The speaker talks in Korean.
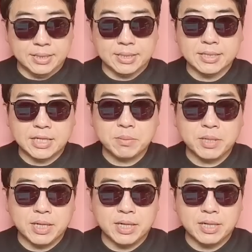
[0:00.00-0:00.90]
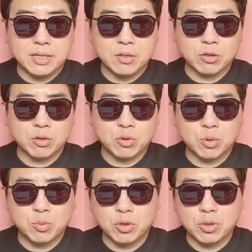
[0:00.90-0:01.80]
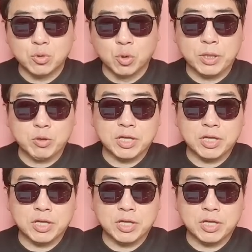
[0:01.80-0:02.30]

그러니까 제발 여기서 또 뭐 공매도